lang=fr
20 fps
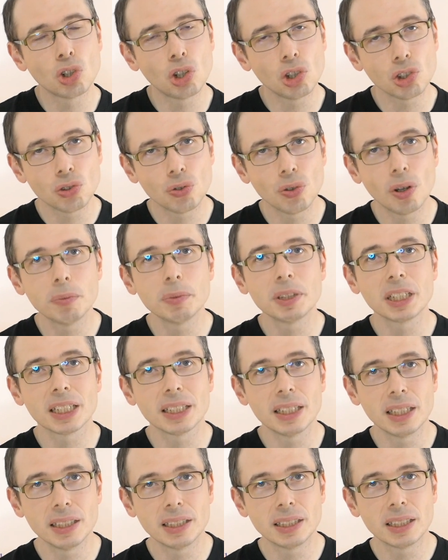transforme
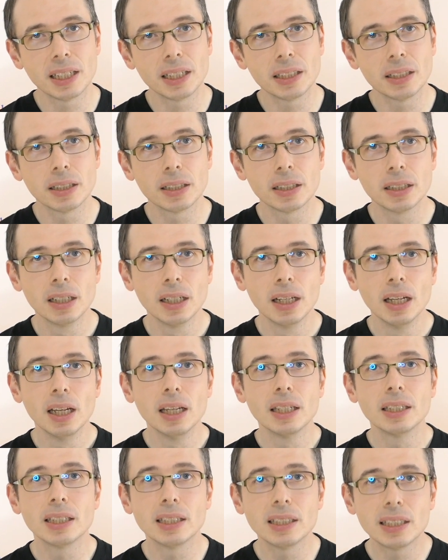certaines scènes.
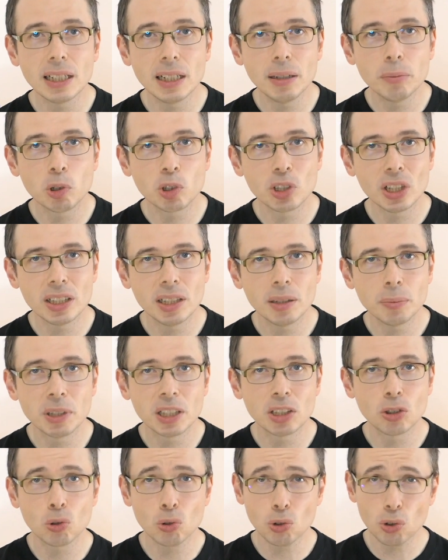Ces éléments
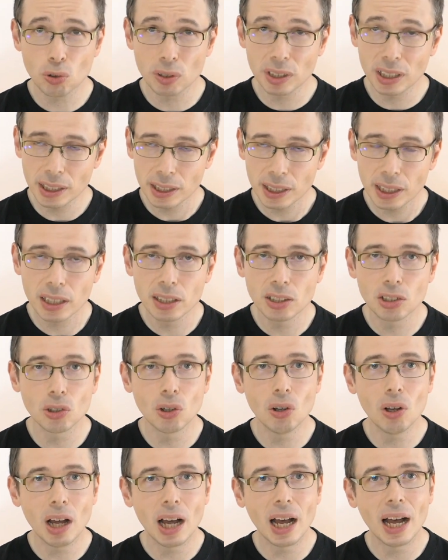d'adaptation sont
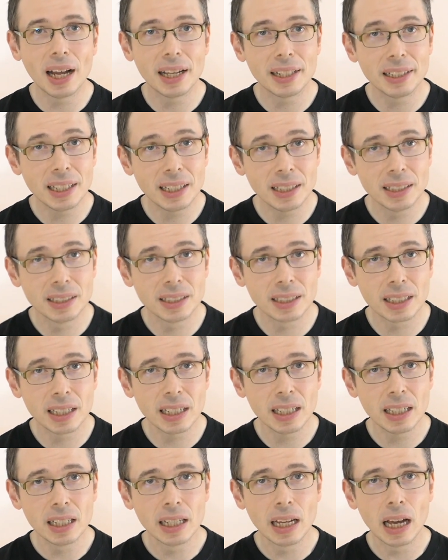intéressants à
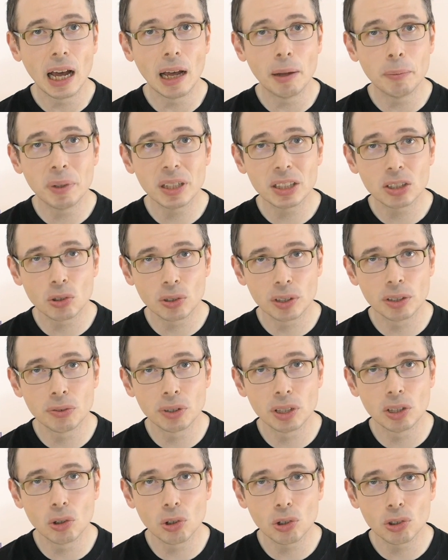analyser, à mettre en
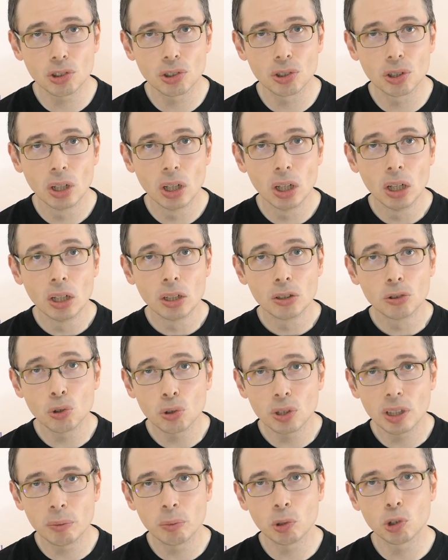évidence,
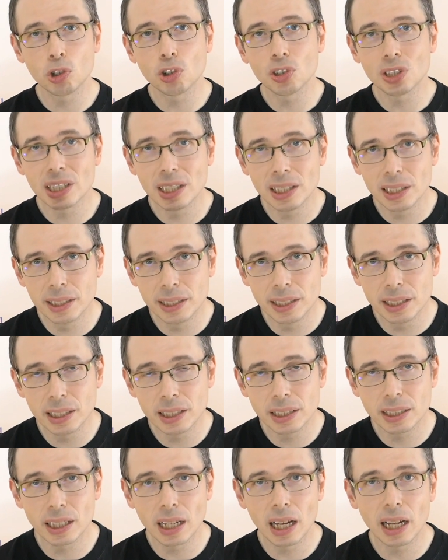notamment dans ce qu'ils
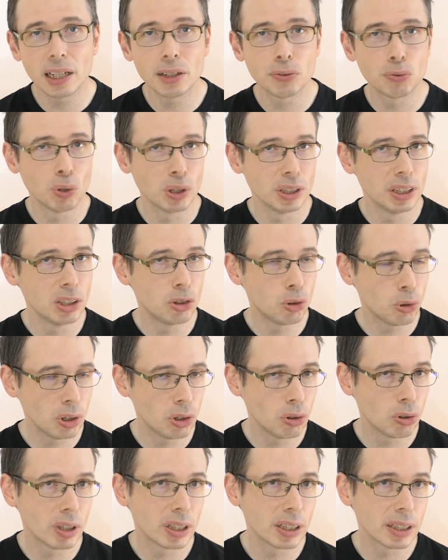disent à la fois des
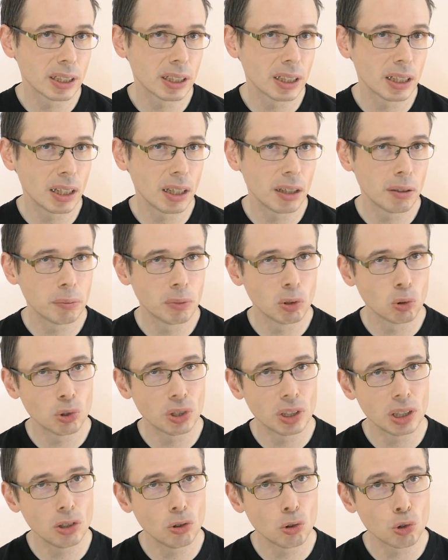suites de l'intrigue, mais
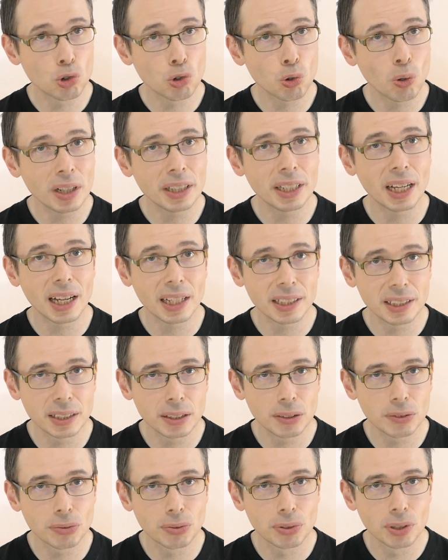aussi de choix
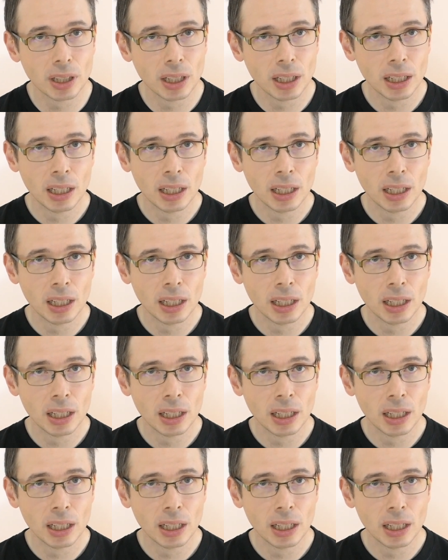narratifs.